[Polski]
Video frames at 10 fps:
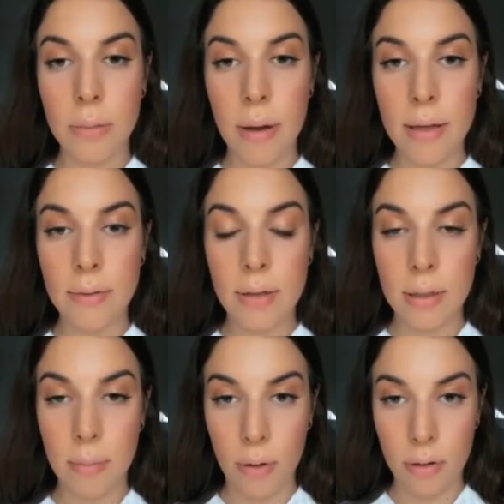państwa
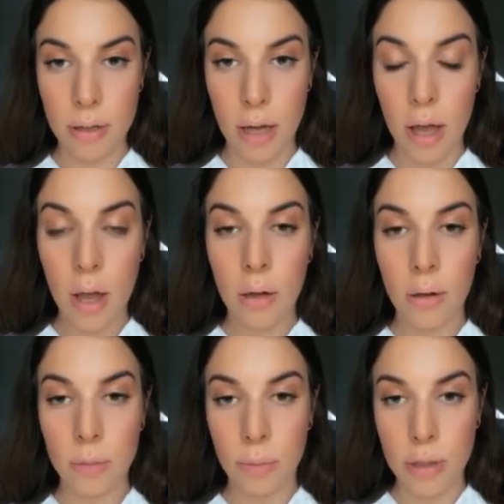zaborcze
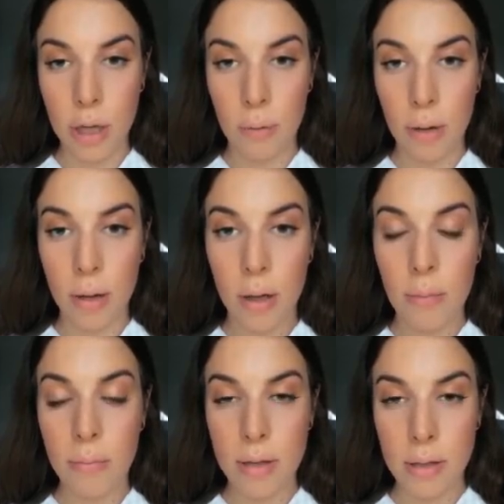rozpoczęły
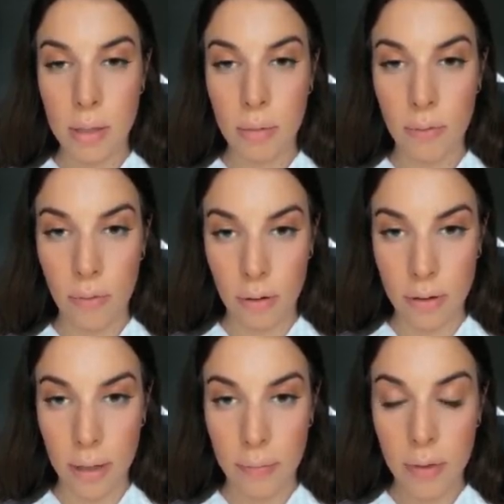między sobą wojnę.